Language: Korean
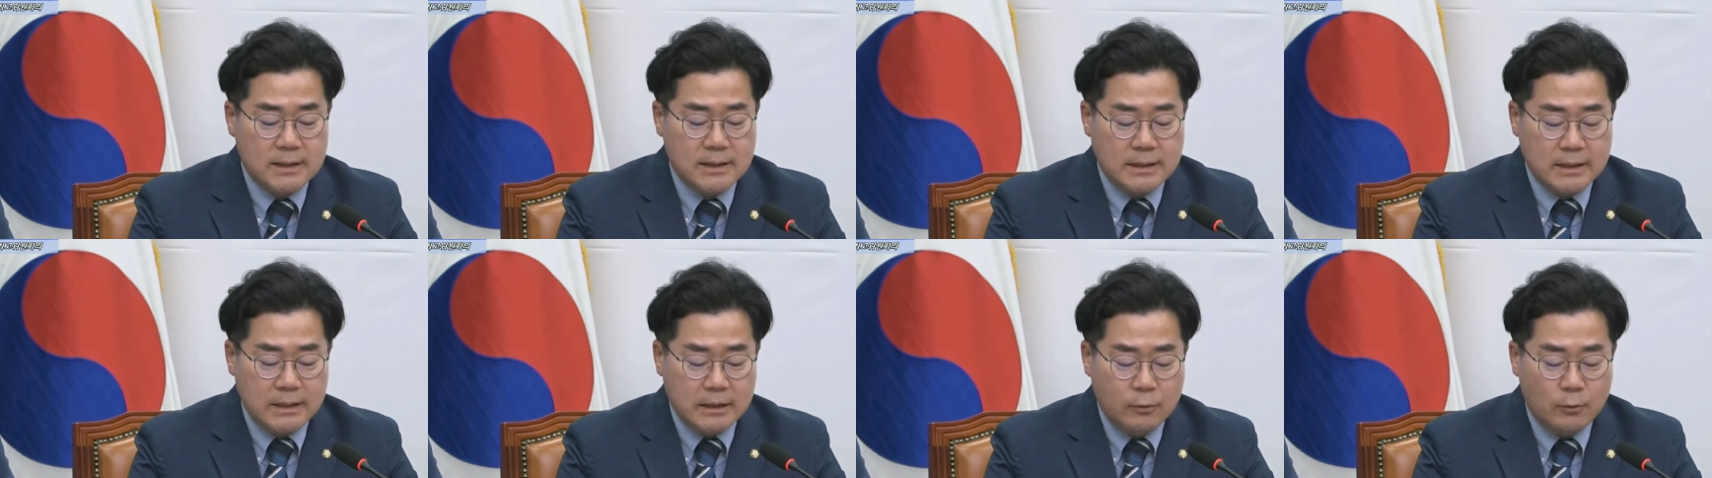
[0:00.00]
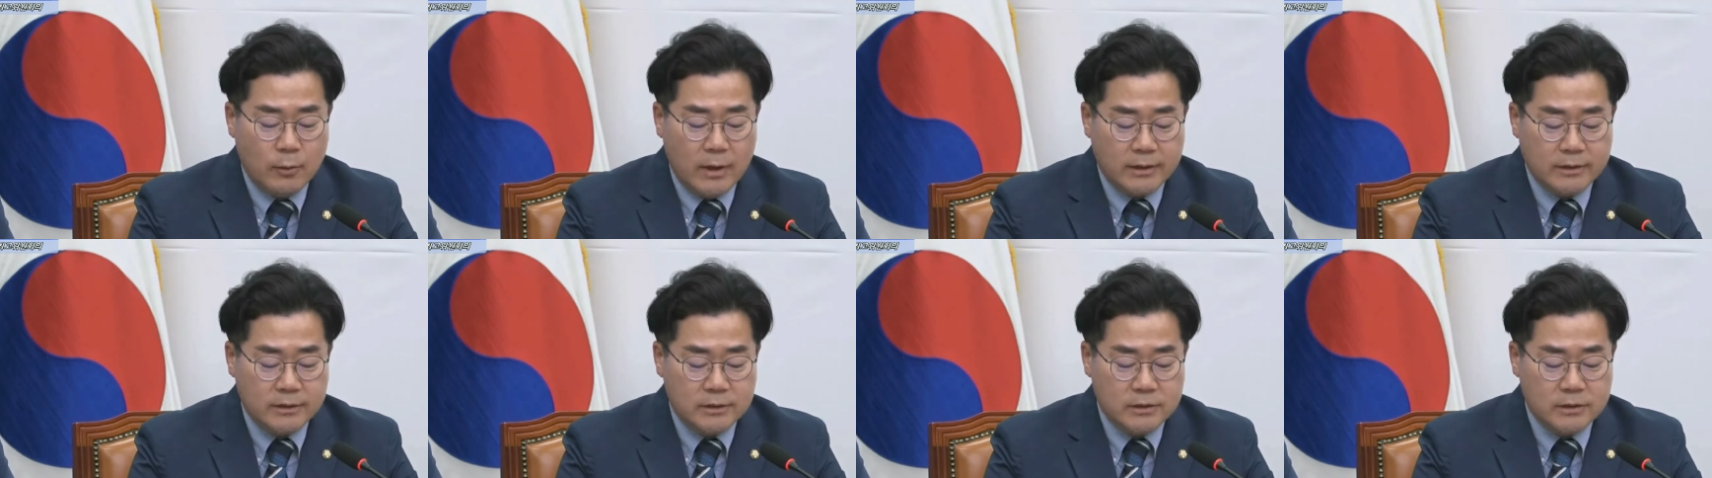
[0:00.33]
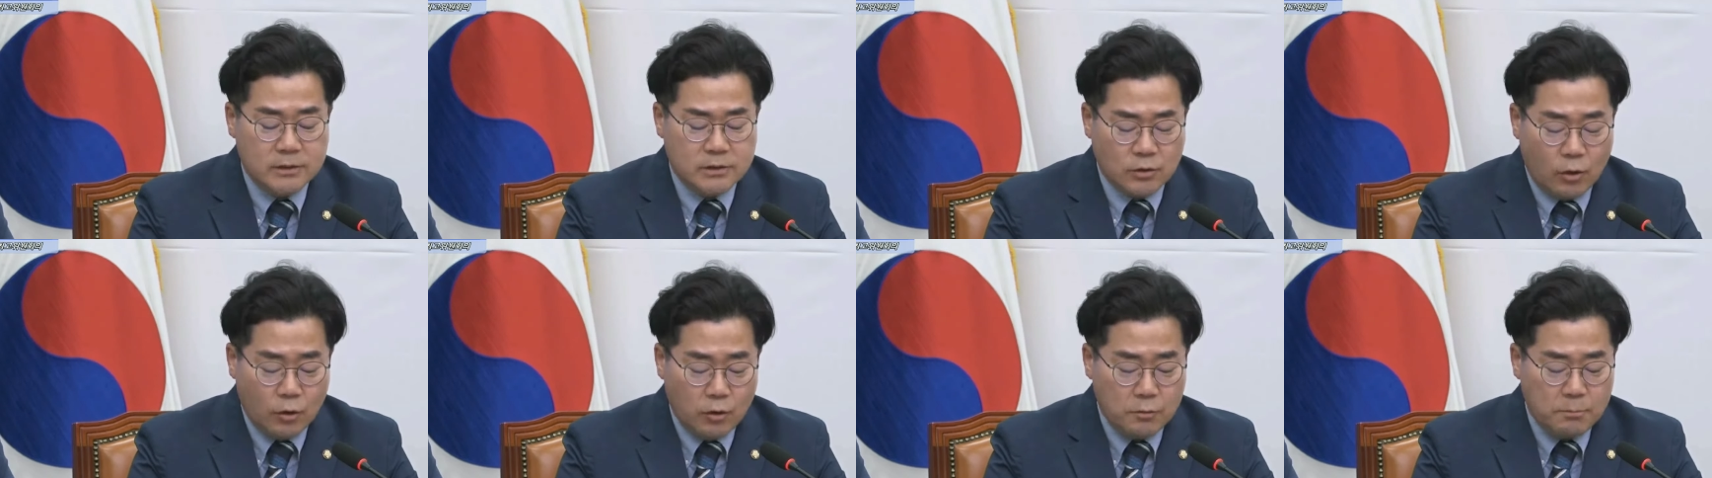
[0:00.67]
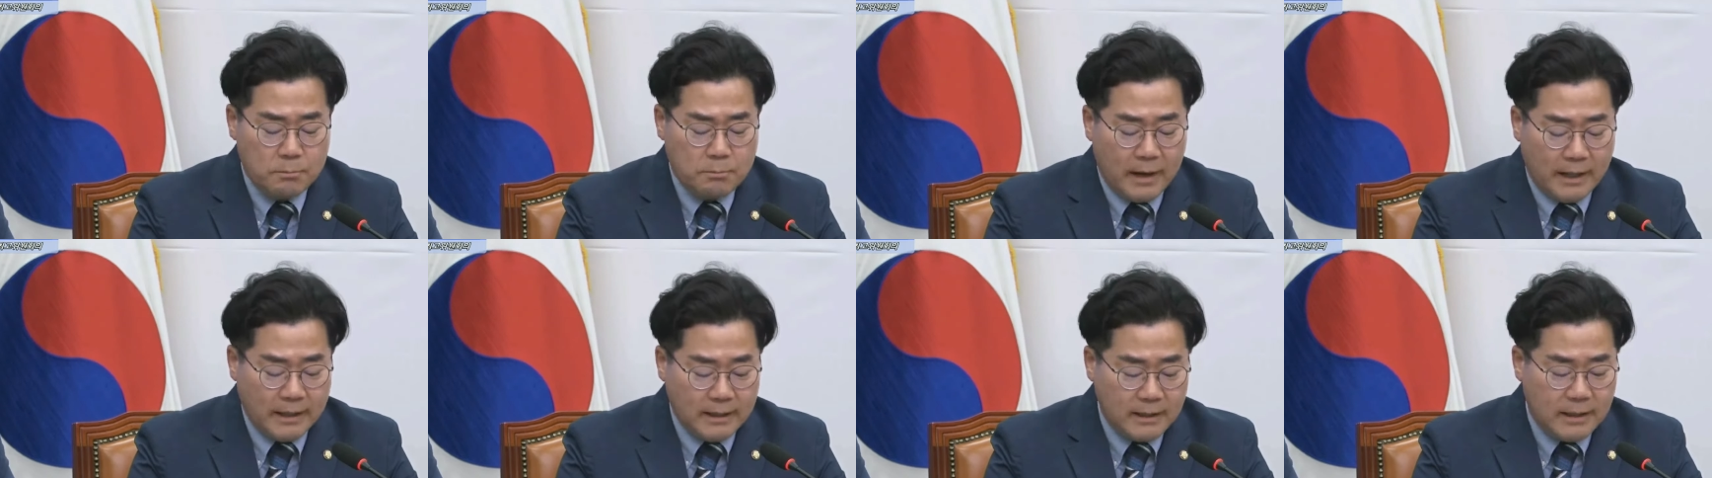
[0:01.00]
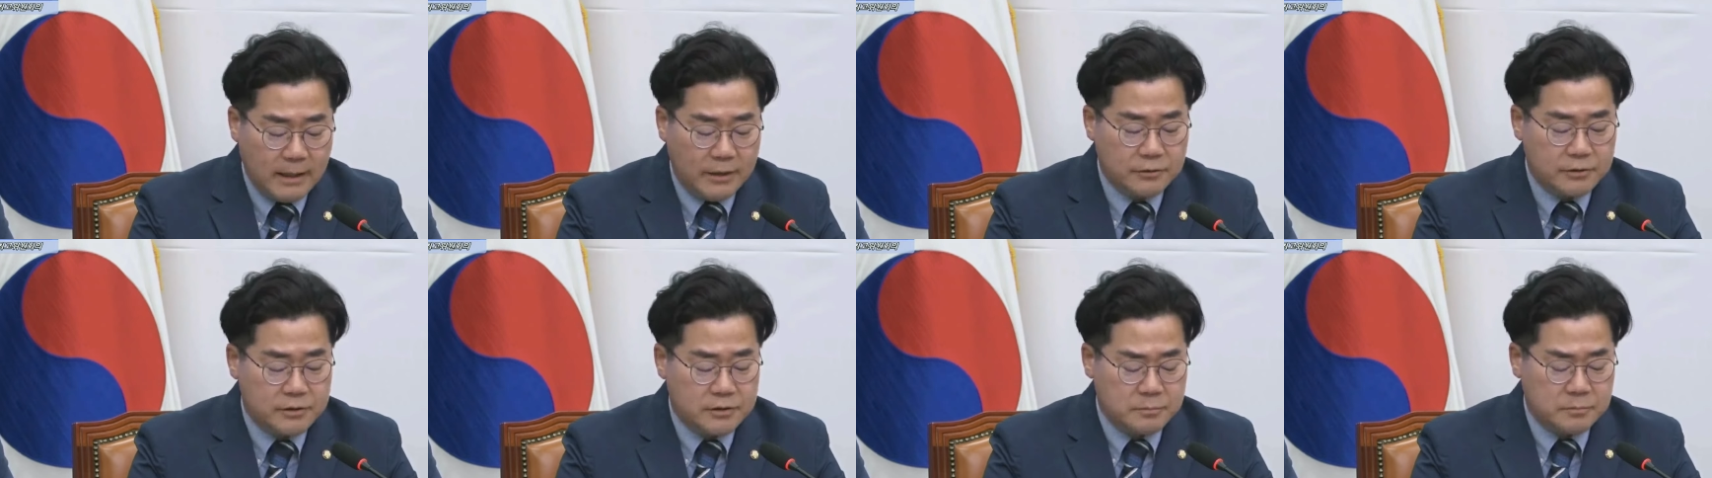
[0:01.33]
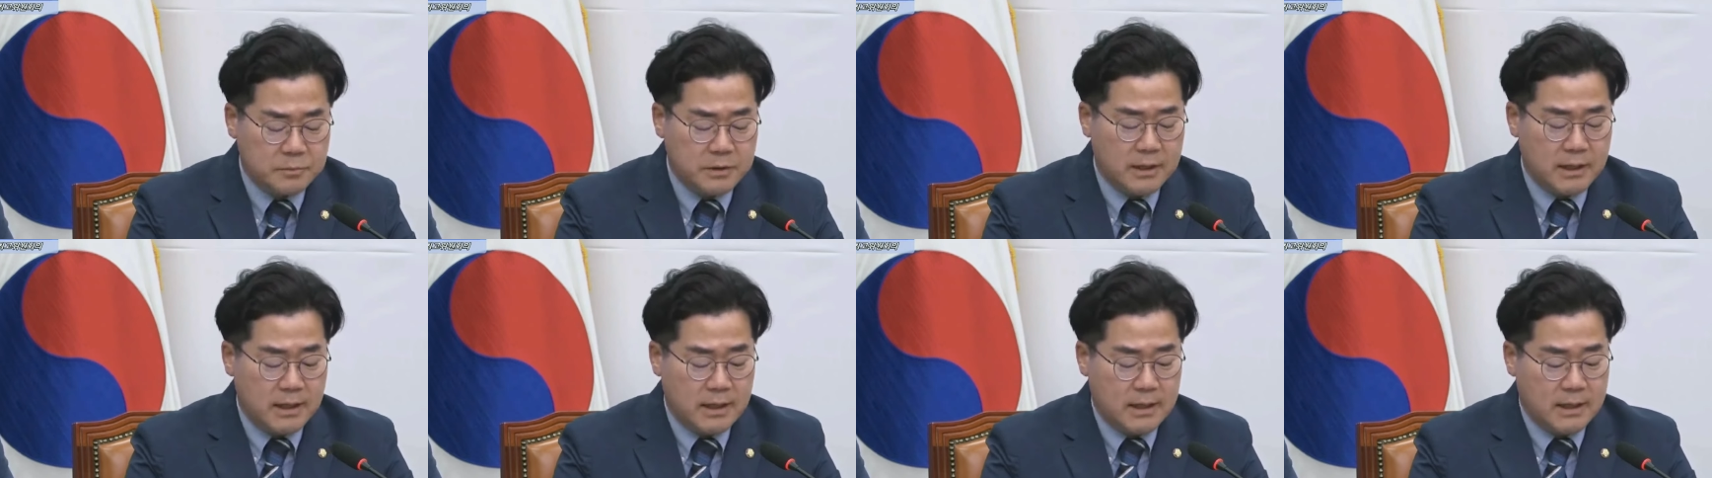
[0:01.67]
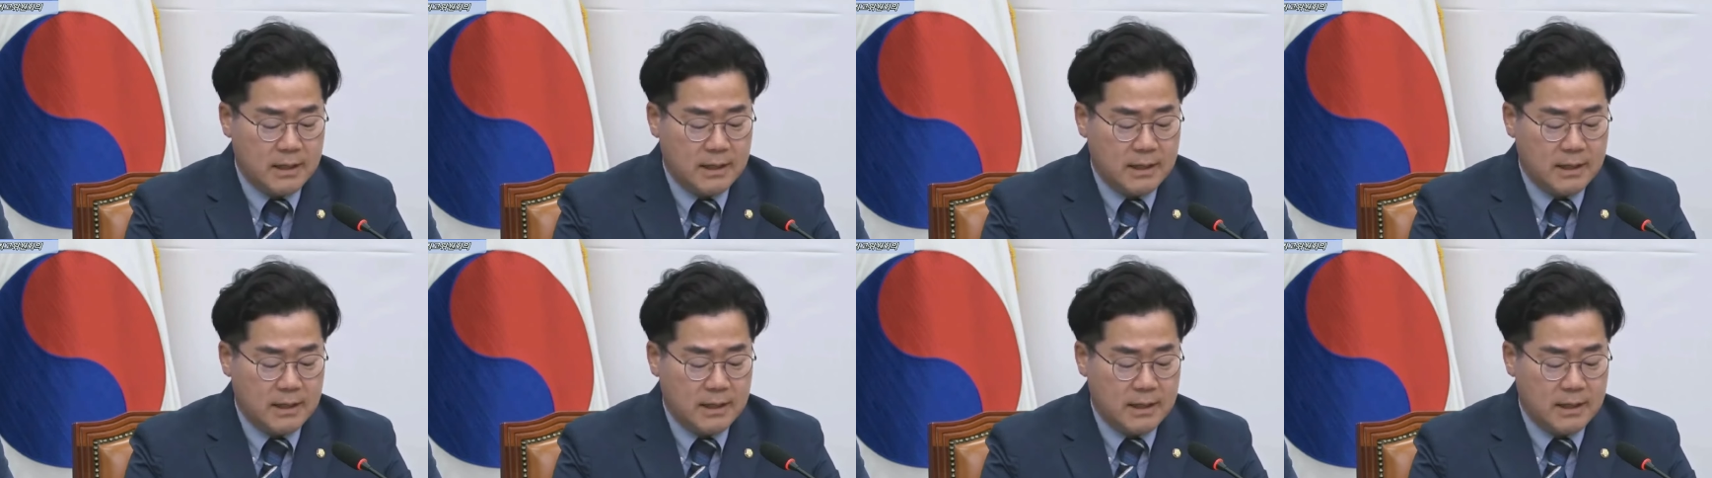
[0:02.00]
이와는 정반대였습니다.